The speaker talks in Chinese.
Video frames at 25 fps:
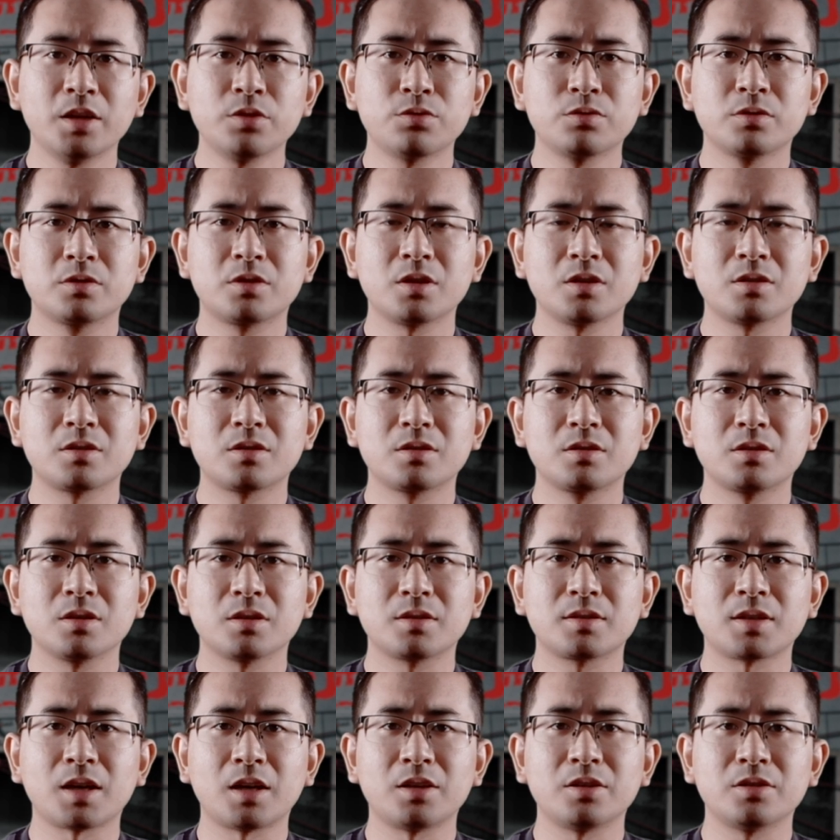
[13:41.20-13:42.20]
许正是这
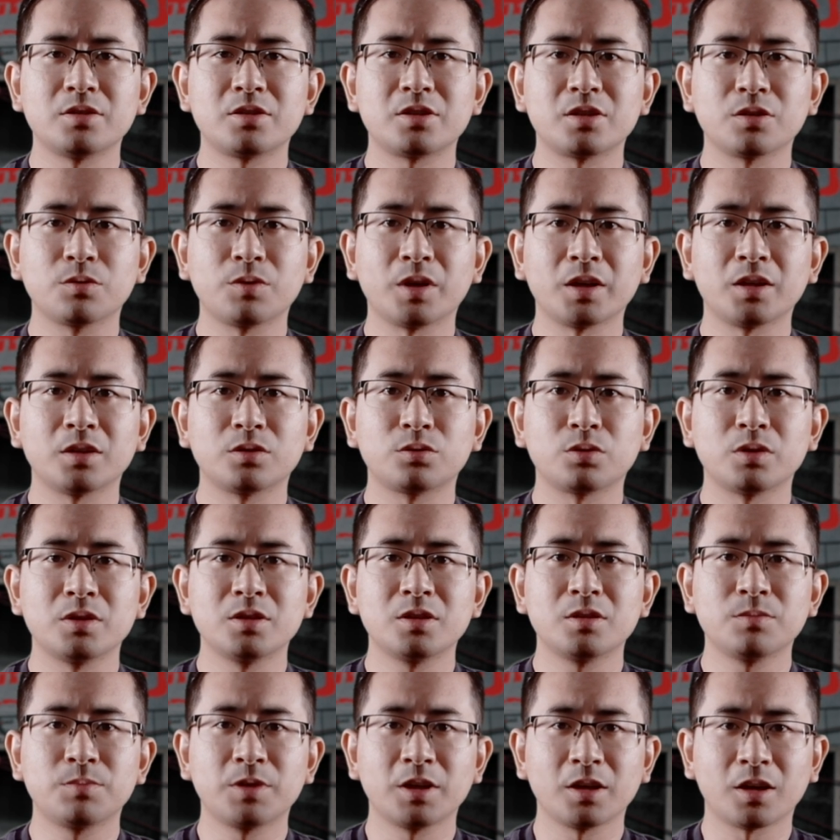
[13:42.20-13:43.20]
3人奇怪的囤
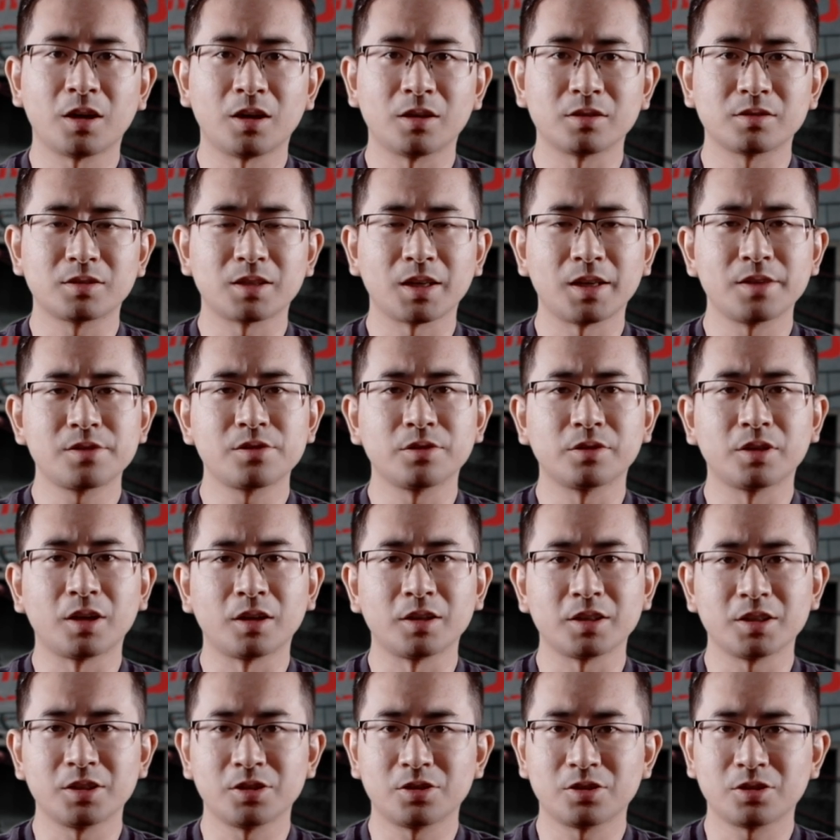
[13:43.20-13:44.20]
积癖好才走到
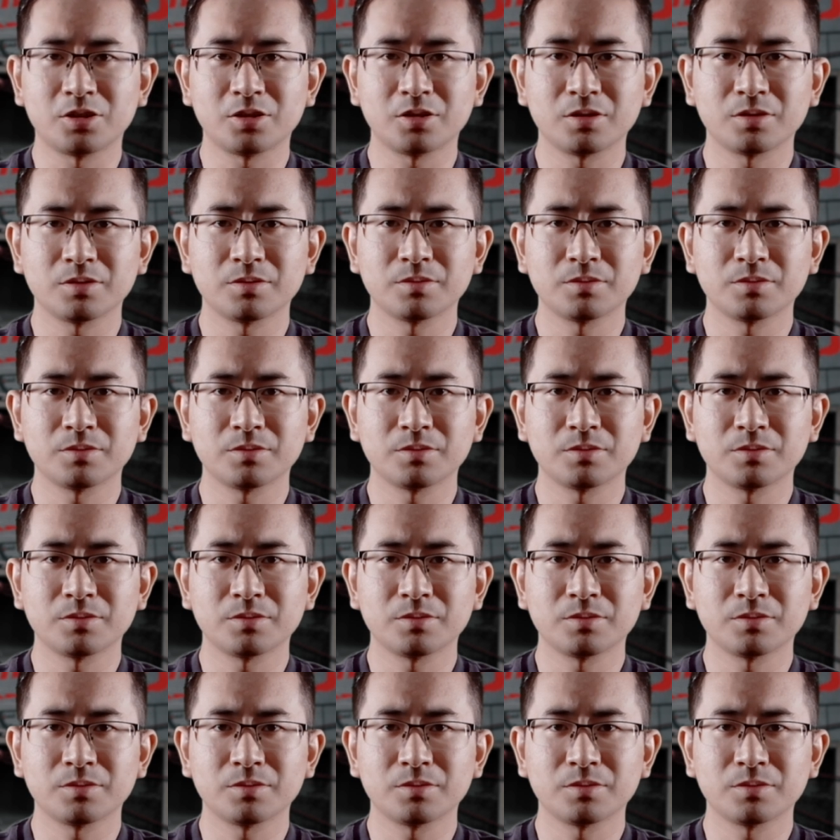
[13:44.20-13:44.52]
了一起。